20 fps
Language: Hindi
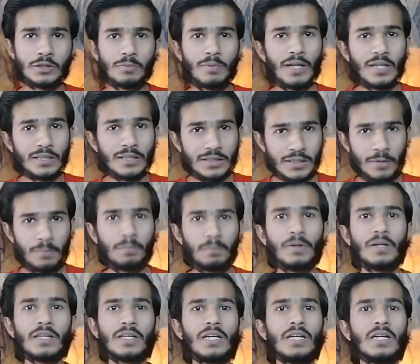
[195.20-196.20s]
दोबारा स्किप
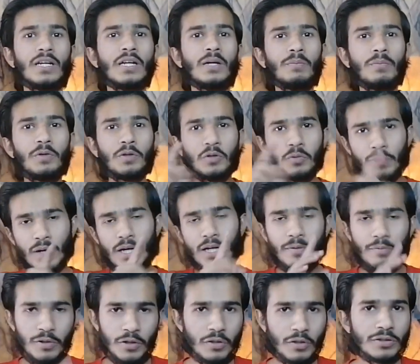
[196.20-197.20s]
पढ़ के फिर
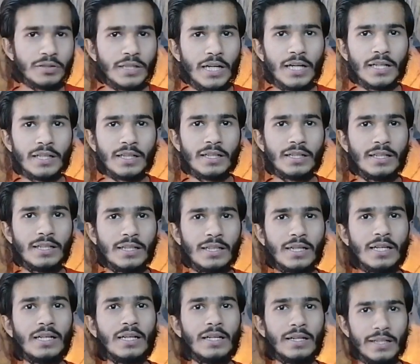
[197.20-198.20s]
दोबारा वीडियो स्टार्ट करनी
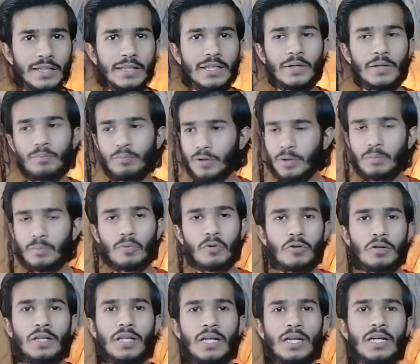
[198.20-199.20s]
है ठीक है फिर
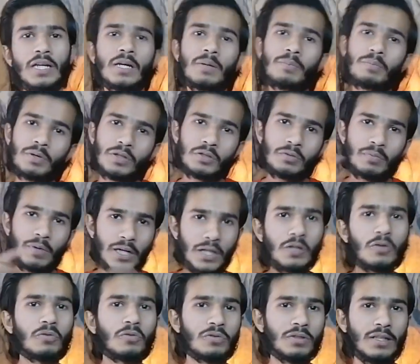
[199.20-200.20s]
बोलना है फिर
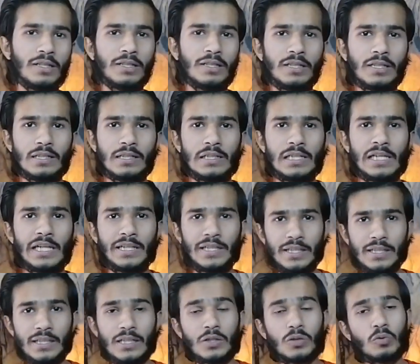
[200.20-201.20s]
दोबारा रोक देनी है
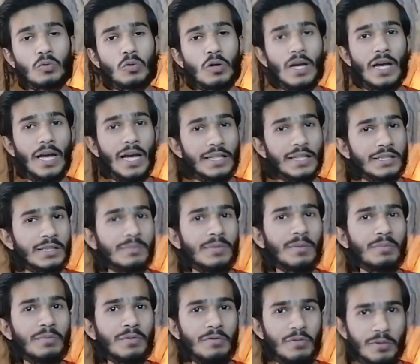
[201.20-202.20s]
ठीक है तो ऐसे
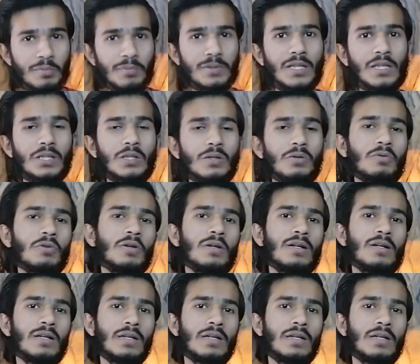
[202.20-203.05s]
मैं अपनी वीडियो बनाता हूँ